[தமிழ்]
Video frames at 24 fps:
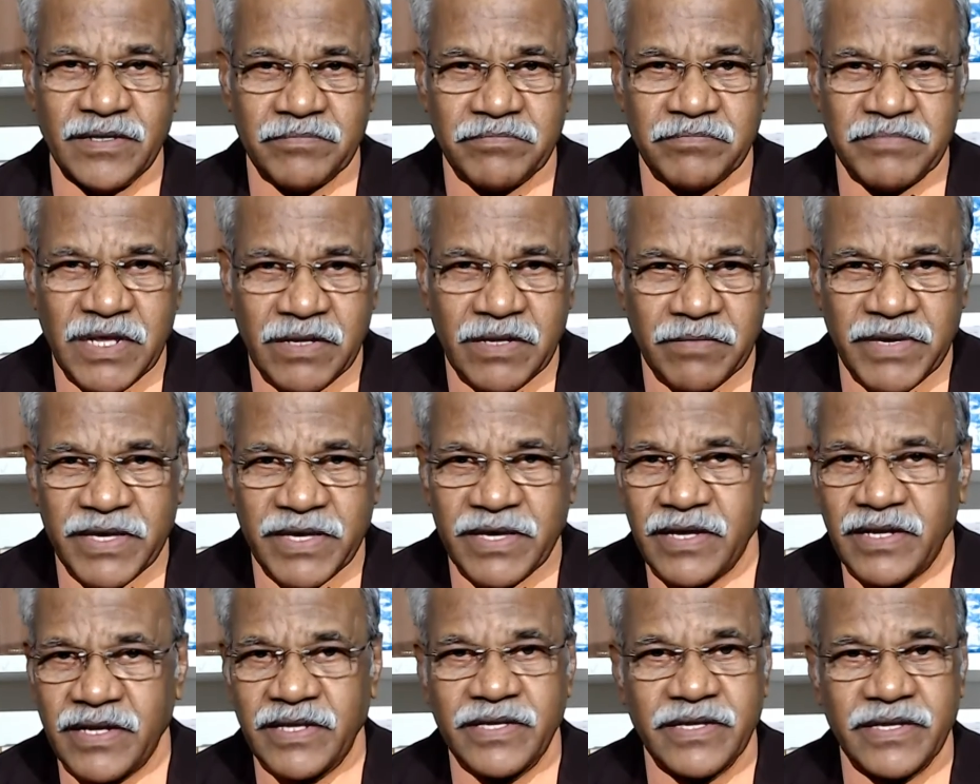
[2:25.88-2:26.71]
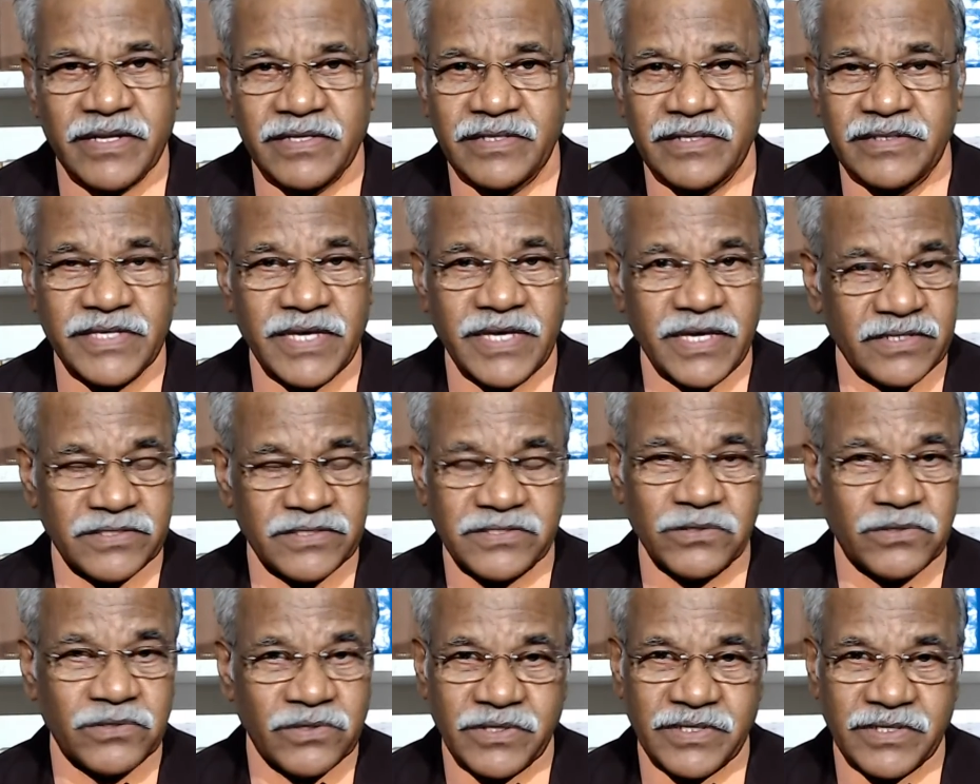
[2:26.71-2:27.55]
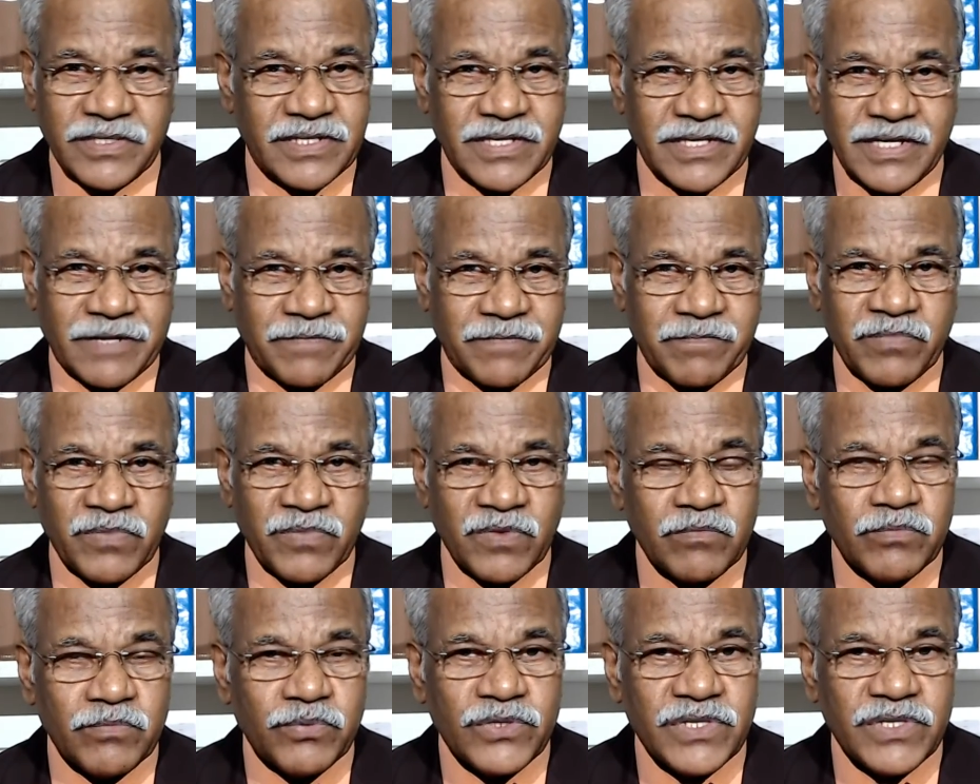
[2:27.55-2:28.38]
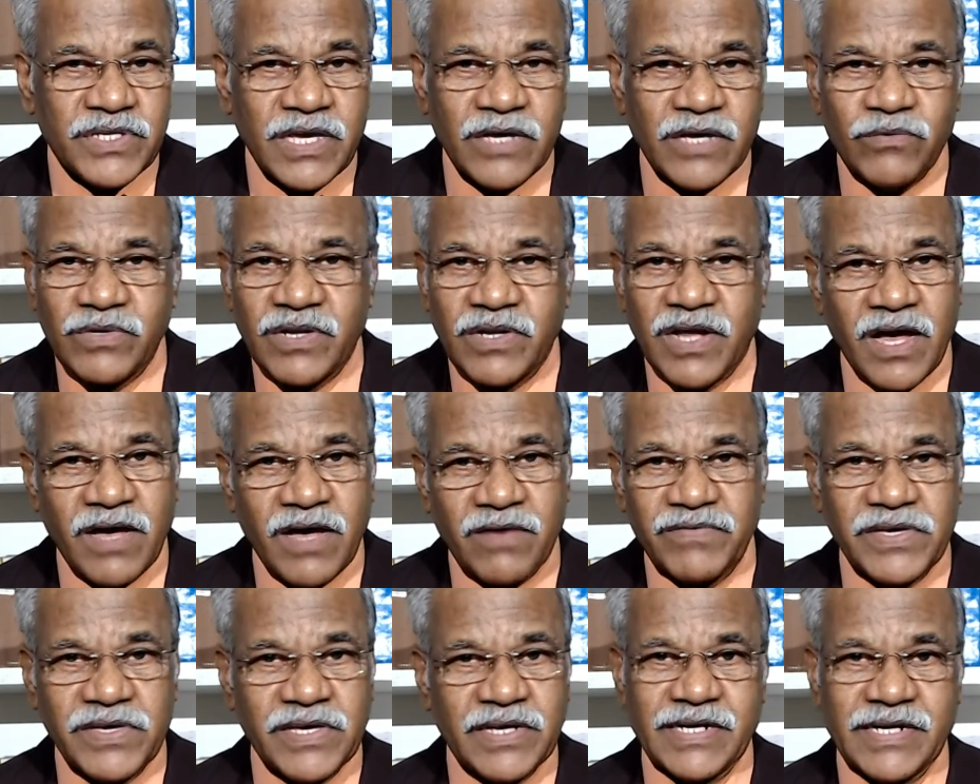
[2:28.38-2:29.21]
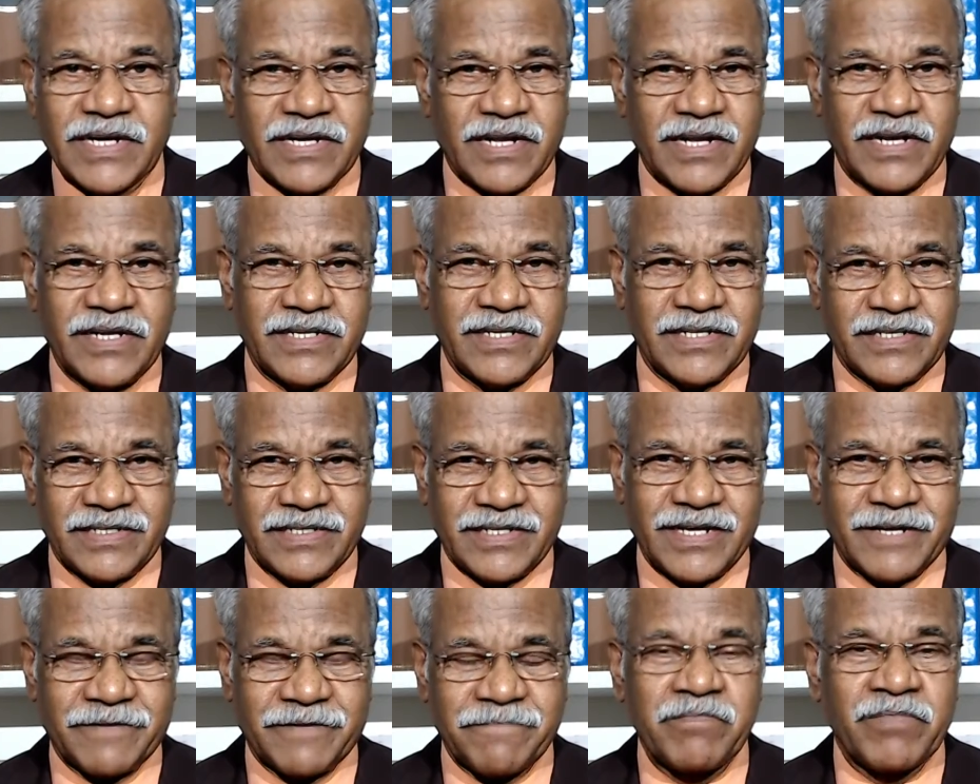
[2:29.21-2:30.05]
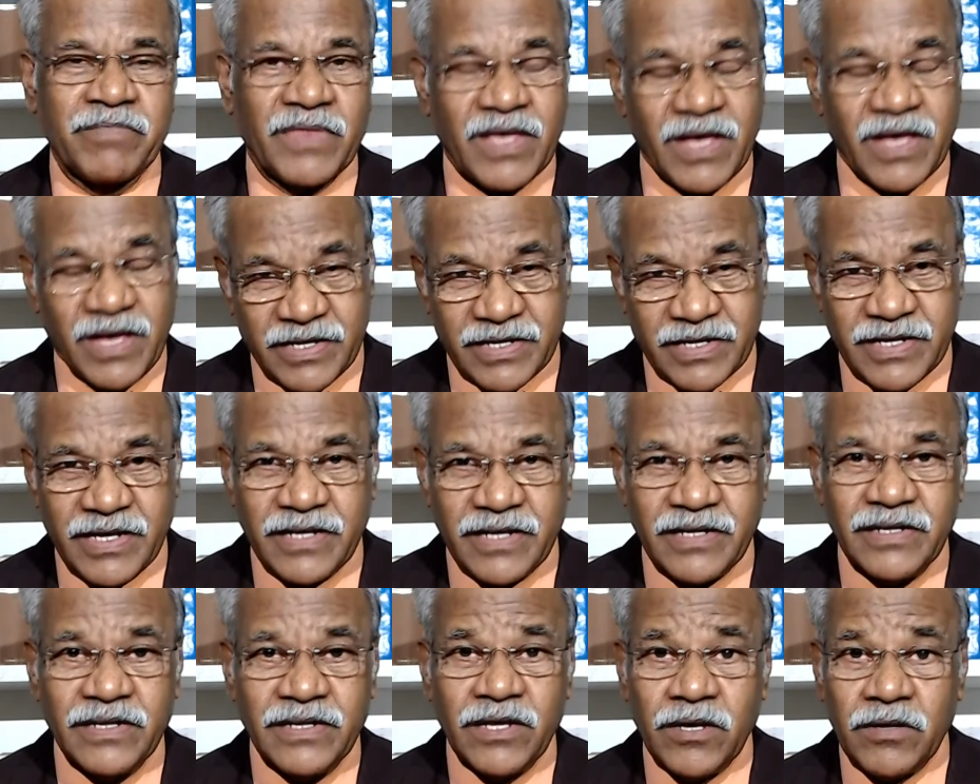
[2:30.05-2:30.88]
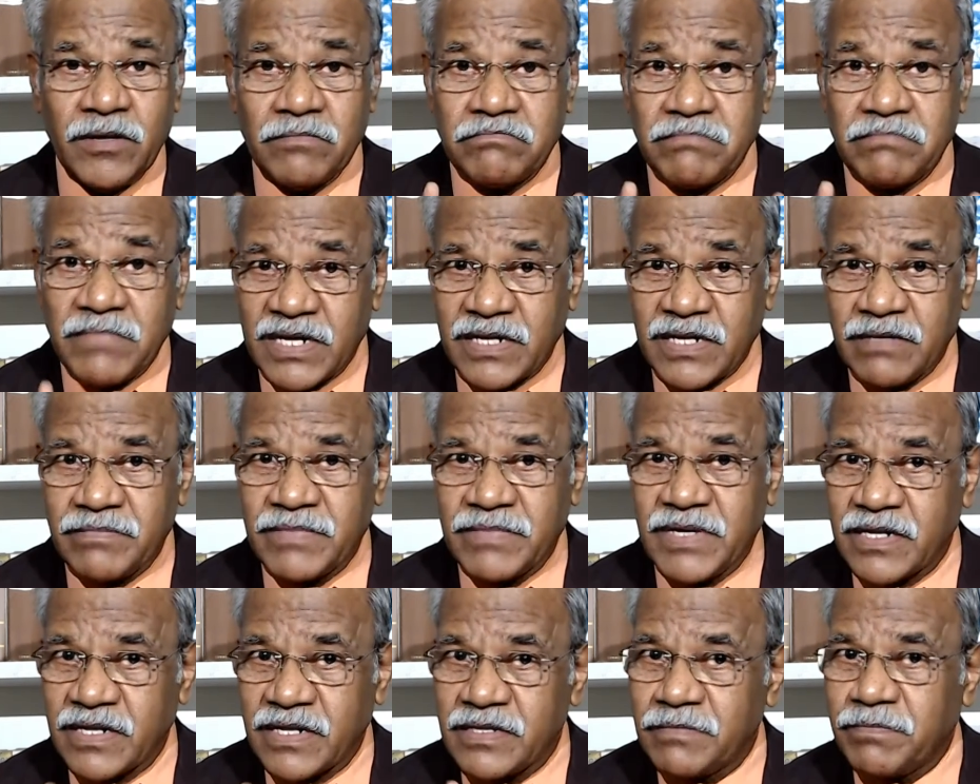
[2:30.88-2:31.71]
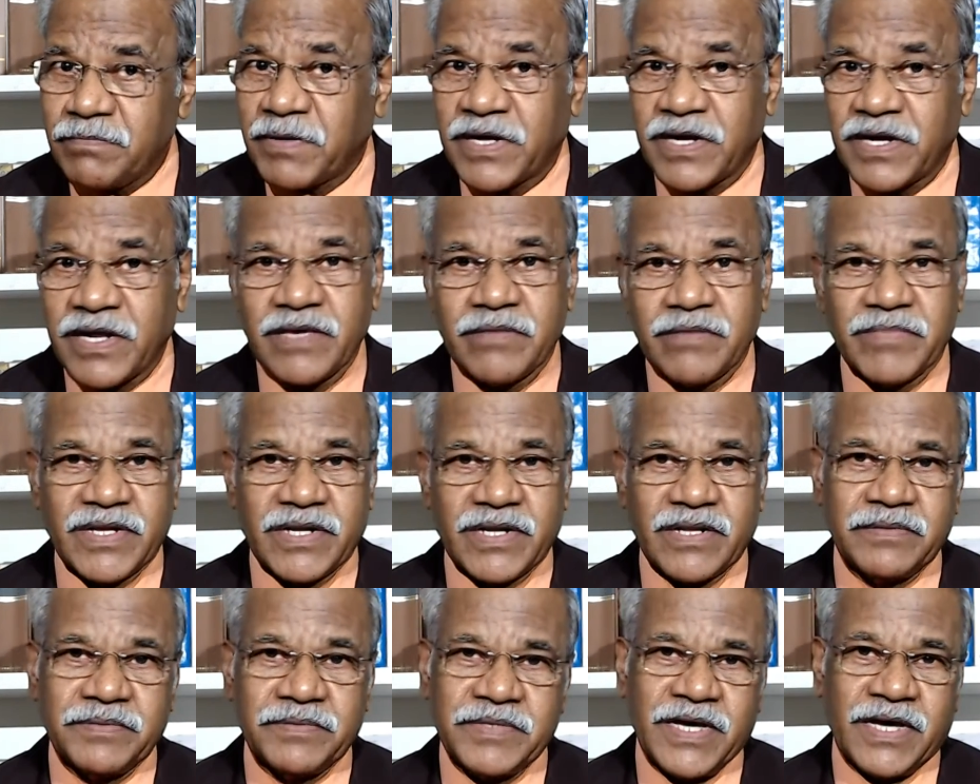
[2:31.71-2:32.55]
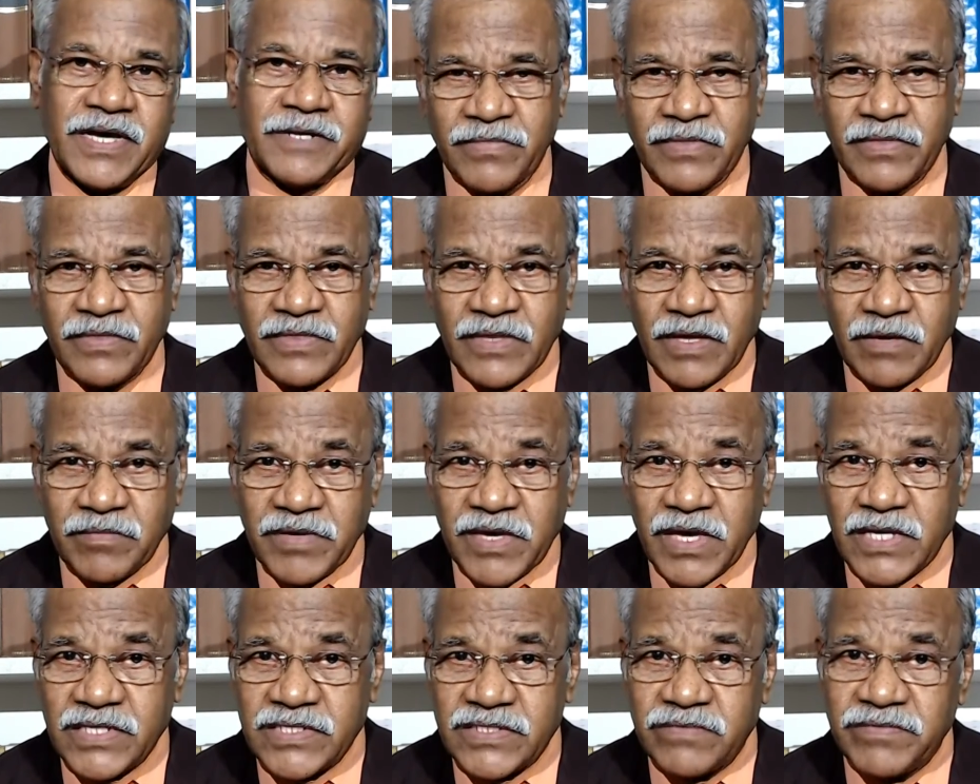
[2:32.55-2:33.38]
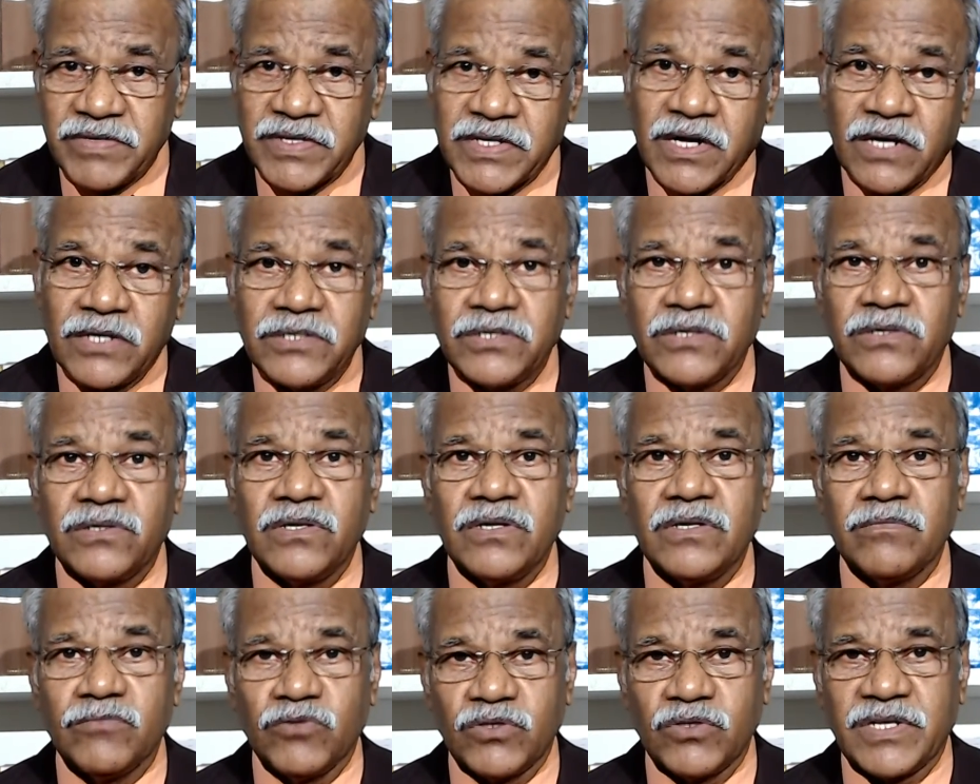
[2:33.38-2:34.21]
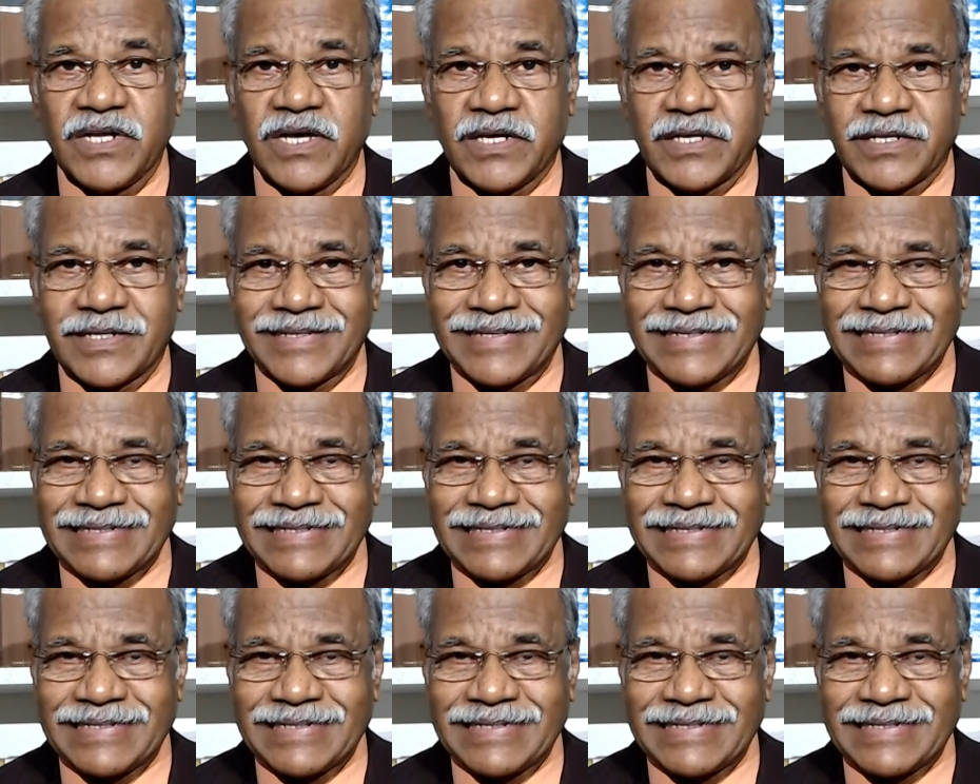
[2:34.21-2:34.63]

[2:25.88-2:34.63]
மென்மையான இருதயத்தை இயேசு கொடுக்கிறார் புதிய ஒரு ஆவியை கட்டளையிடுகிறார் ஆனால் மனமானது பழைய மனம்தான் நாம் இயேசுவை கண்டுகொள்ளும் முன்னாக